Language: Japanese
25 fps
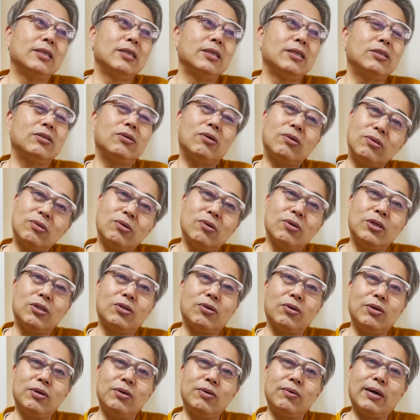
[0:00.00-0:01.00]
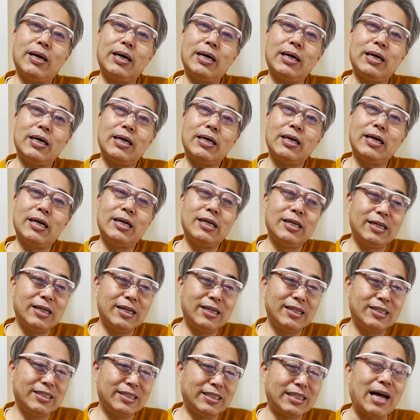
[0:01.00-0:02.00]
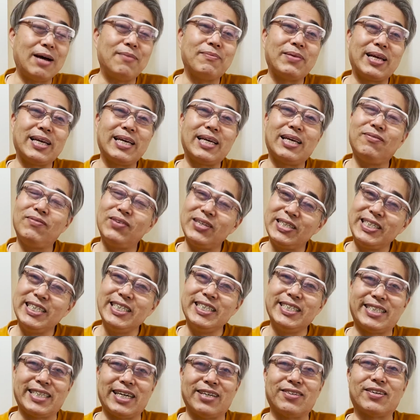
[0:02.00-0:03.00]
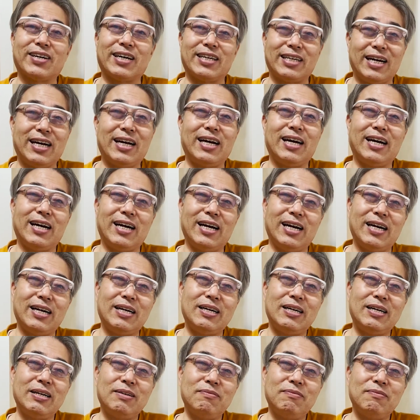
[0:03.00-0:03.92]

ちょっと糸井は、スタメン厳しいんちゃうかな。